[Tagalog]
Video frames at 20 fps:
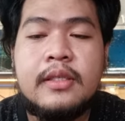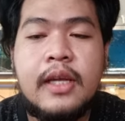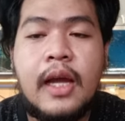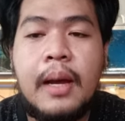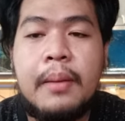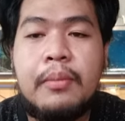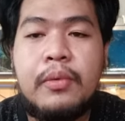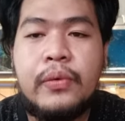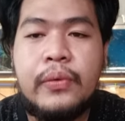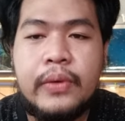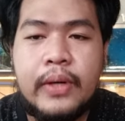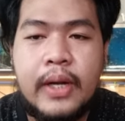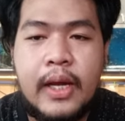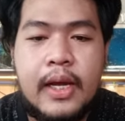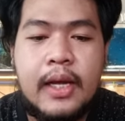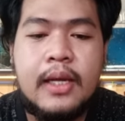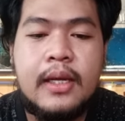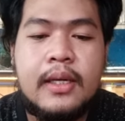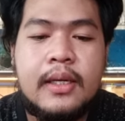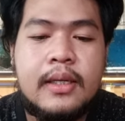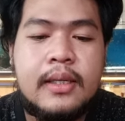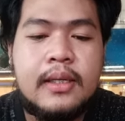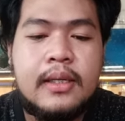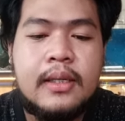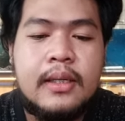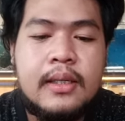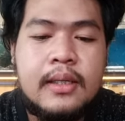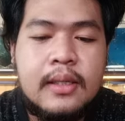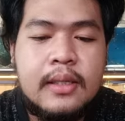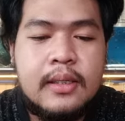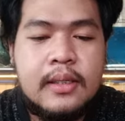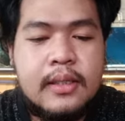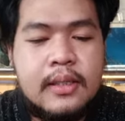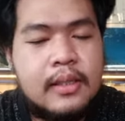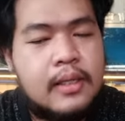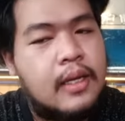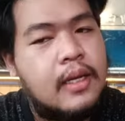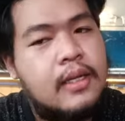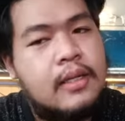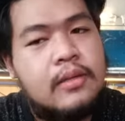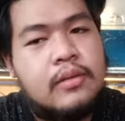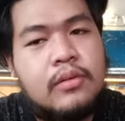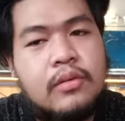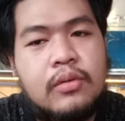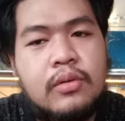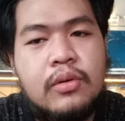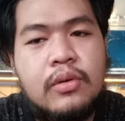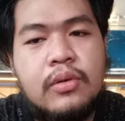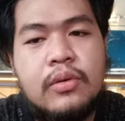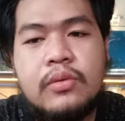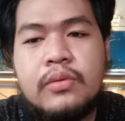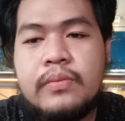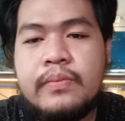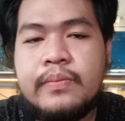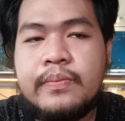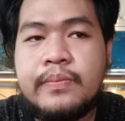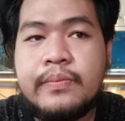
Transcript: Takamura. Ayan, so